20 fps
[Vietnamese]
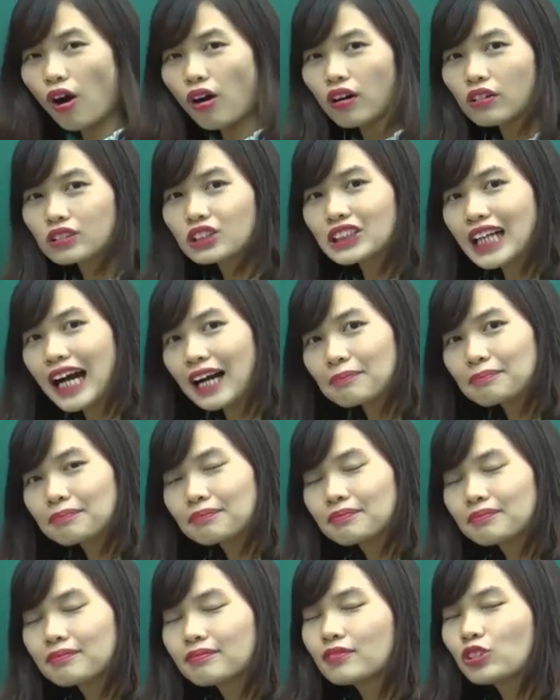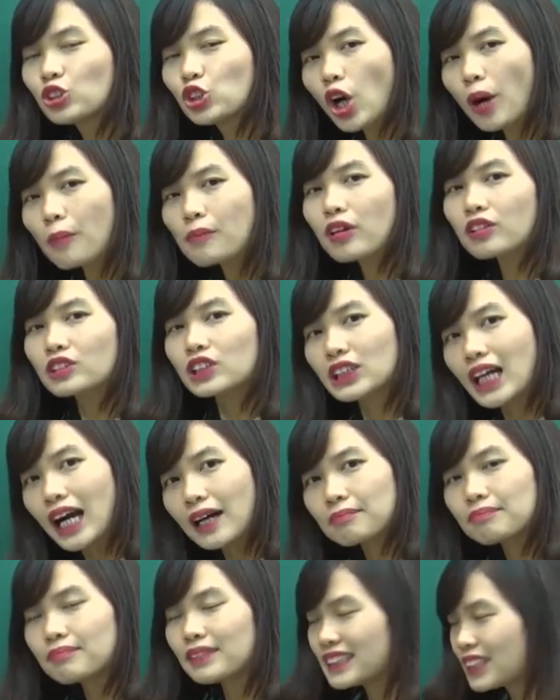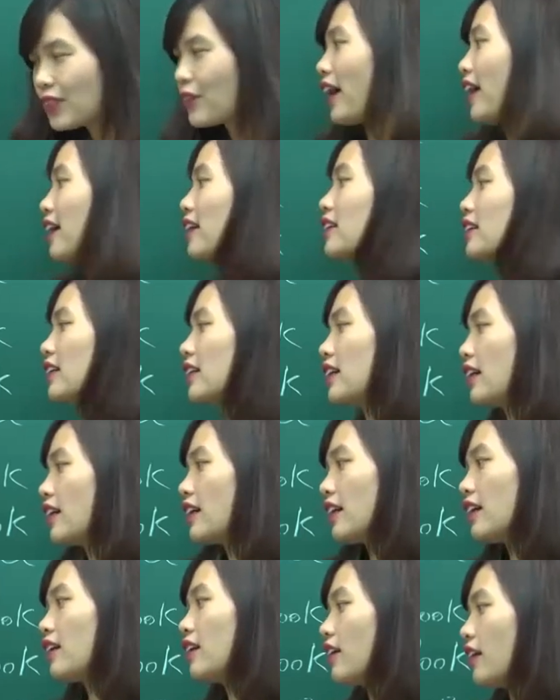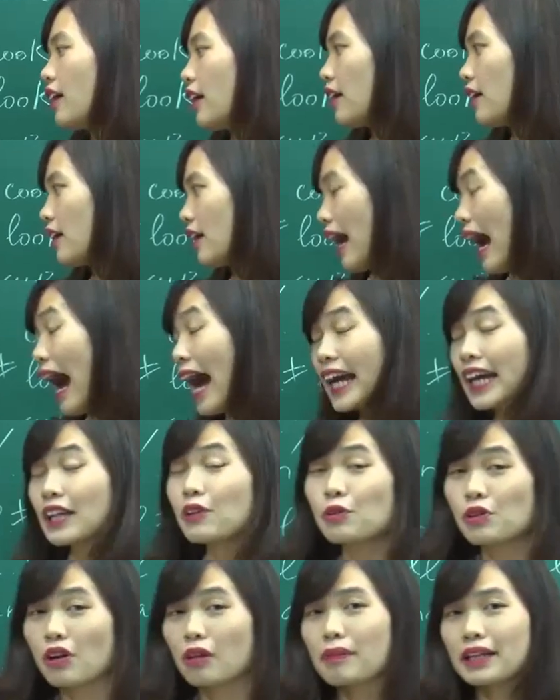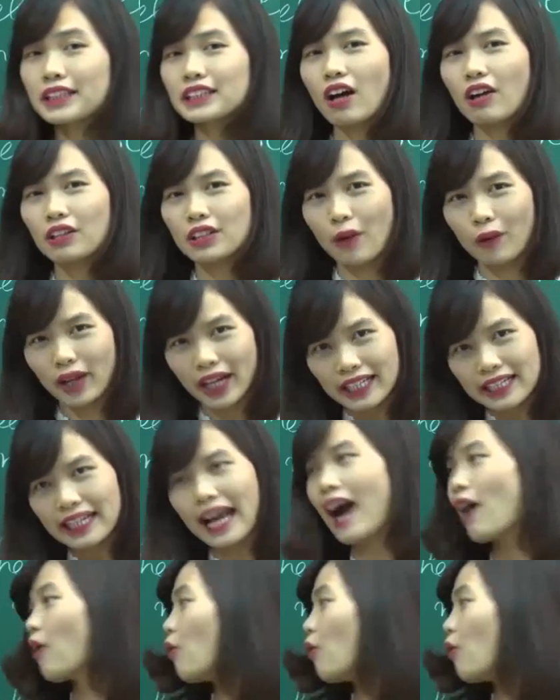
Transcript: or job, job or job, it's okay. Ok, cả hai cái đều được, bạn chọn theo cách